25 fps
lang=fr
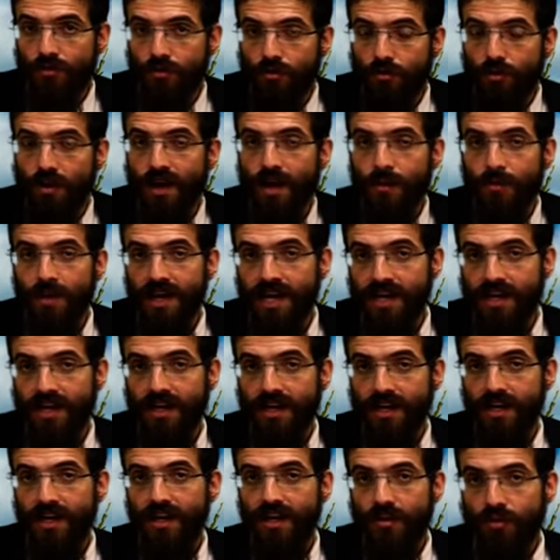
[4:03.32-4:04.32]
Le Rama
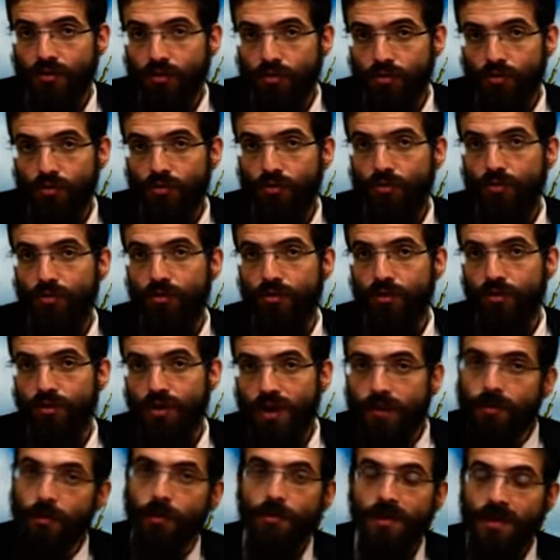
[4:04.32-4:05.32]
écrit que tout double
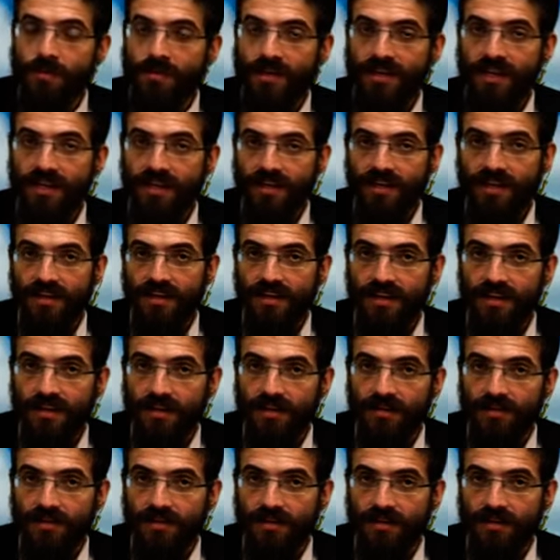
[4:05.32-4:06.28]
nœud est problématique.